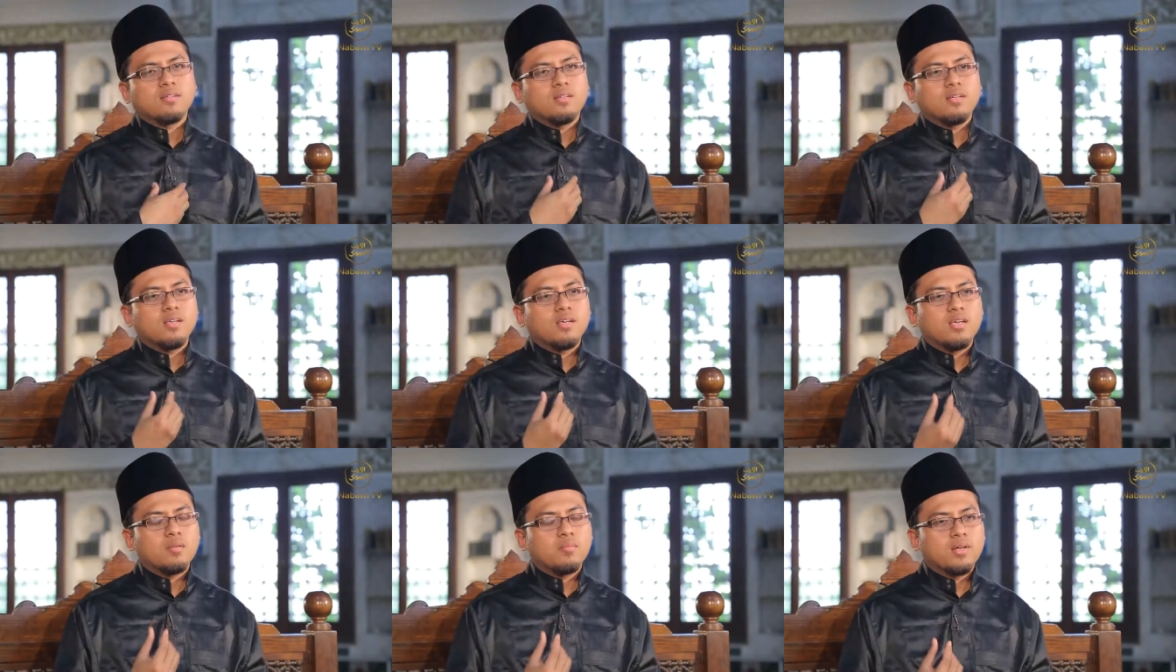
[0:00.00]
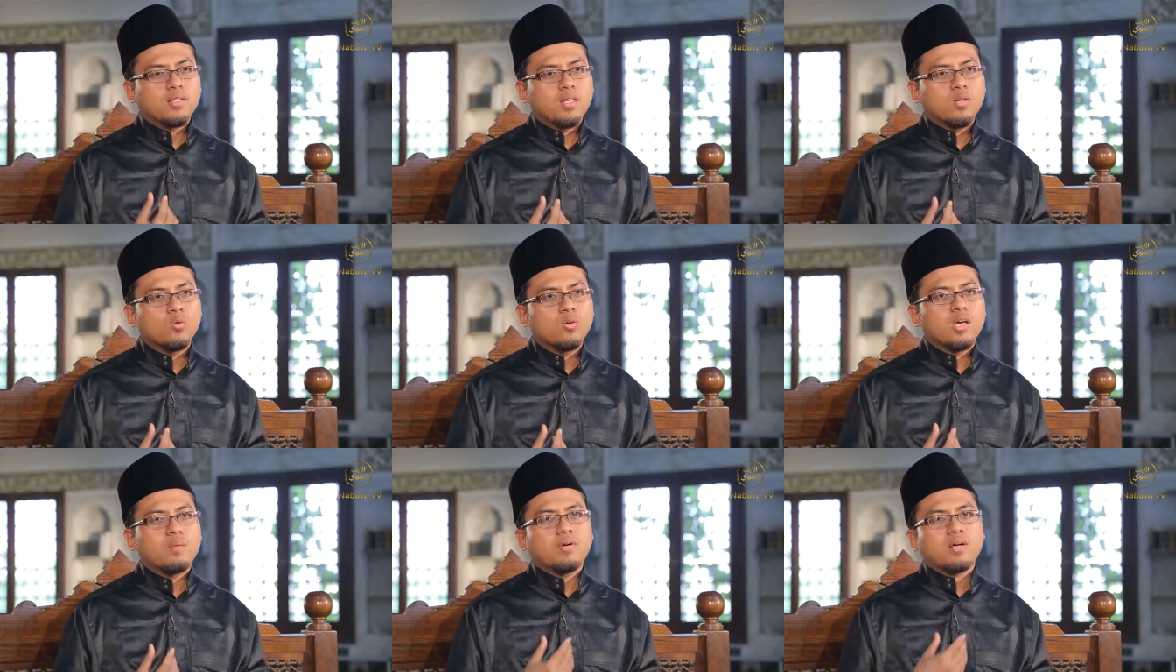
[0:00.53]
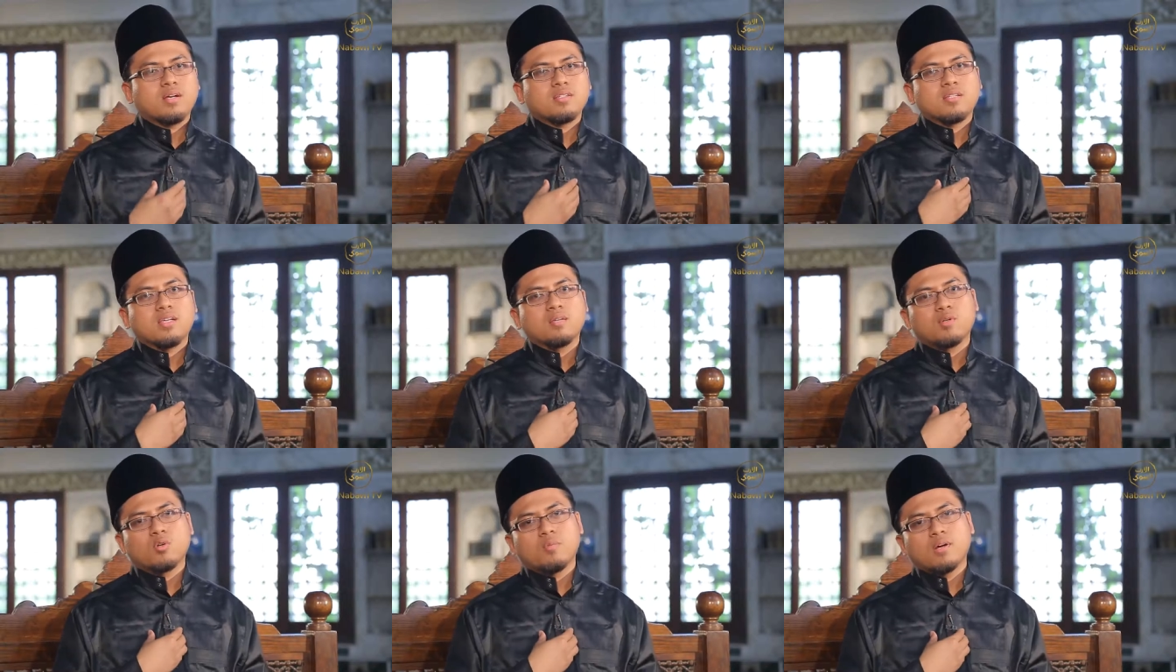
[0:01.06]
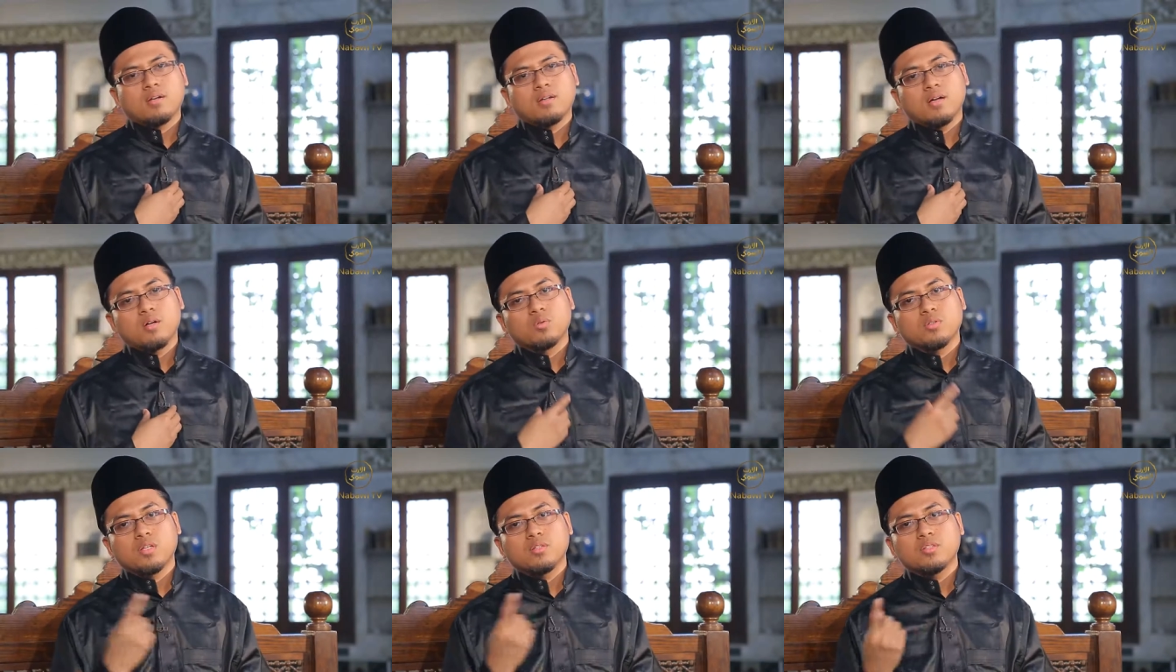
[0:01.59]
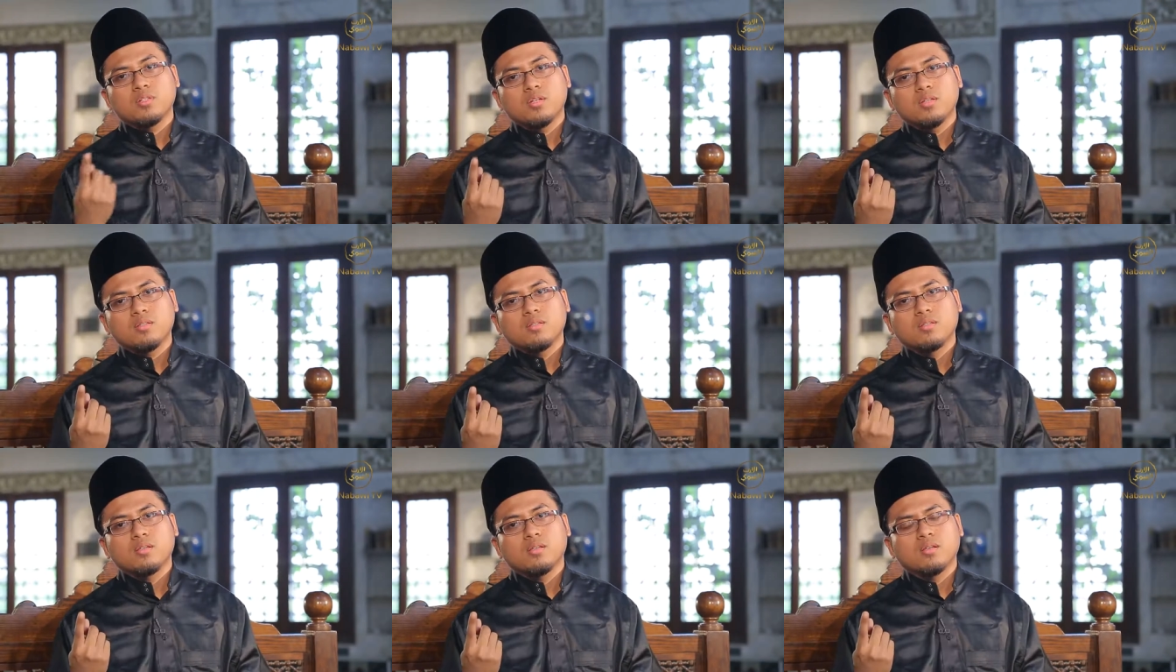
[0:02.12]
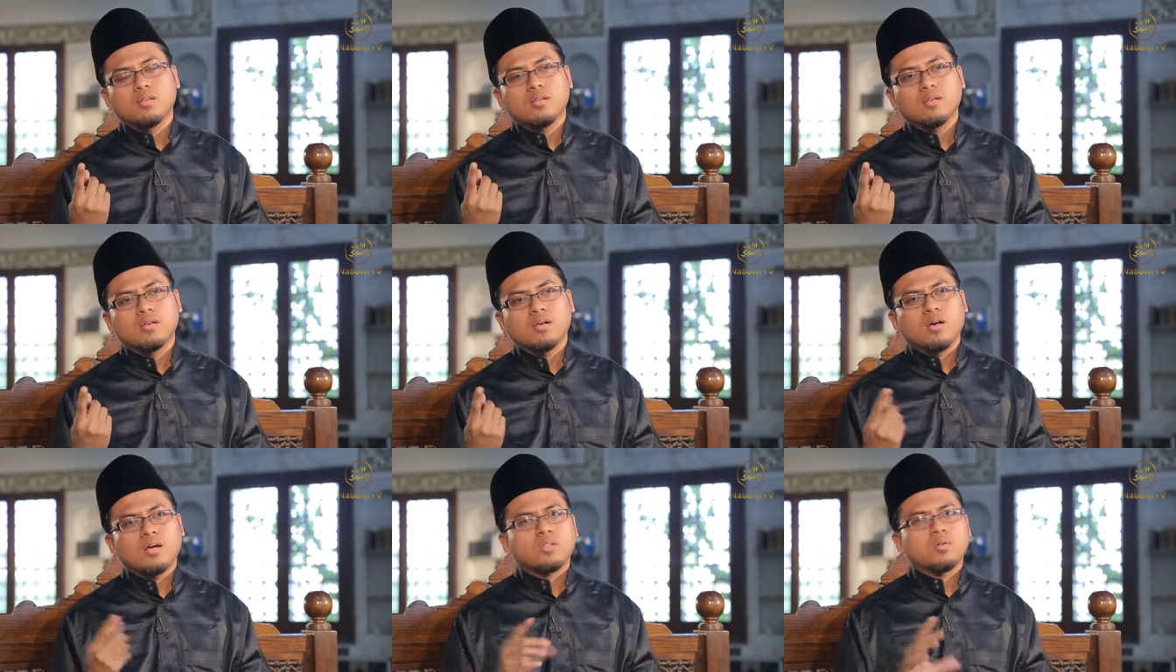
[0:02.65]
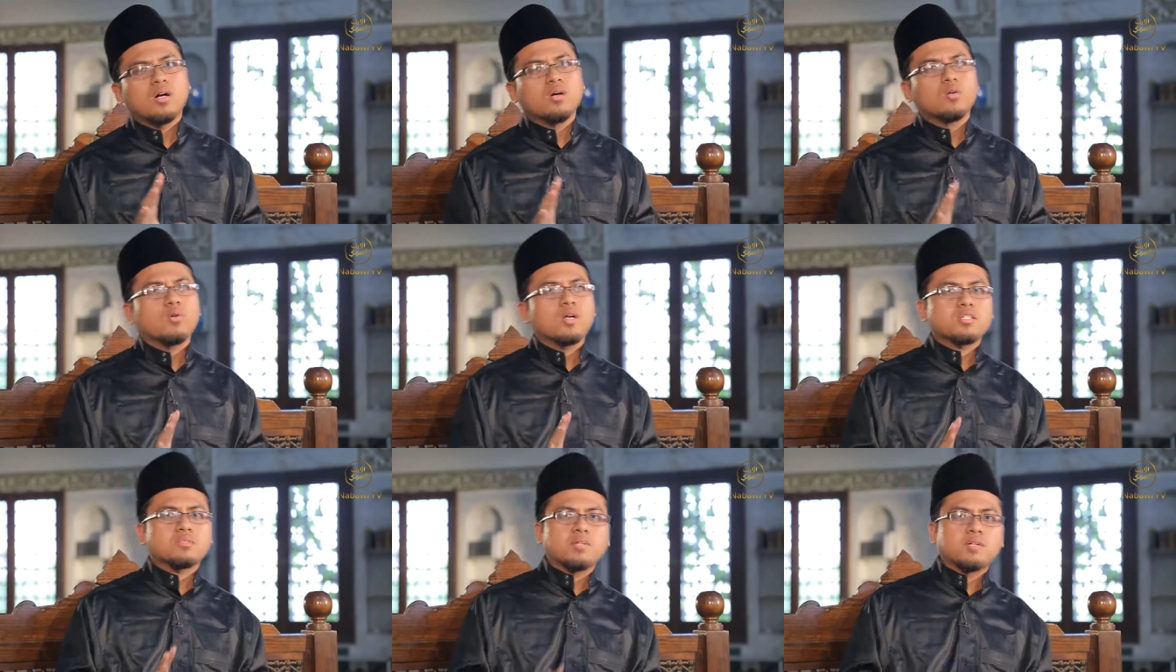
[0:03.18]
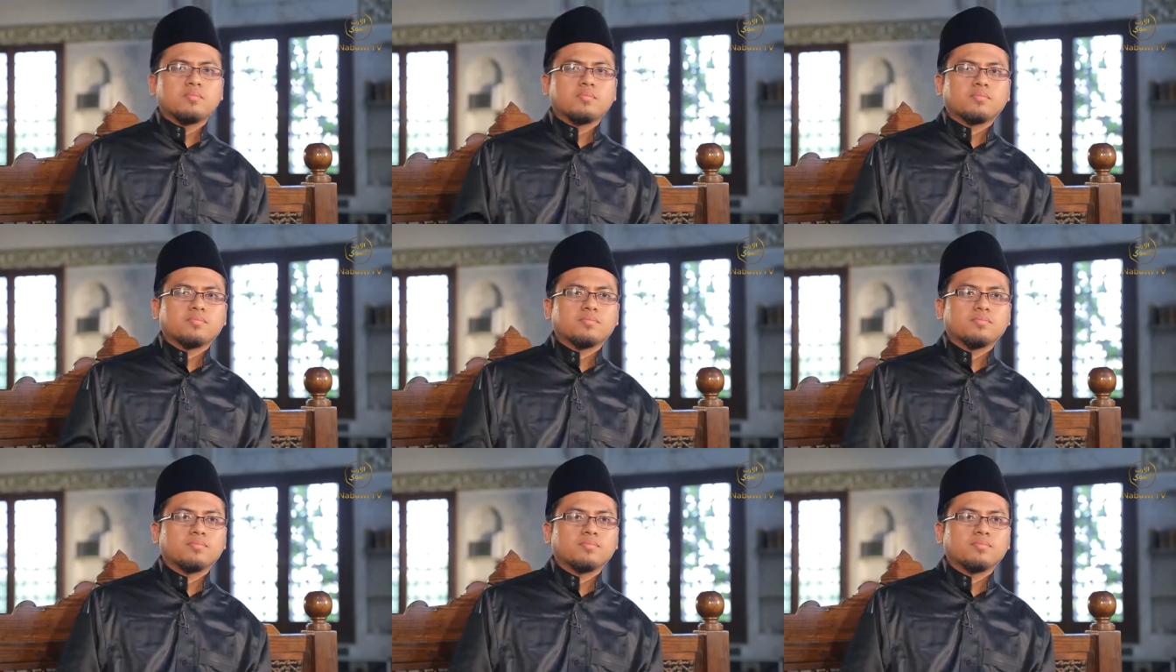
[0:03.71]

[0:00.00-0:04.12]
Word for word: ingin mengetahui apakah saya merupakan ahlu tajrid atau ahlul asbab.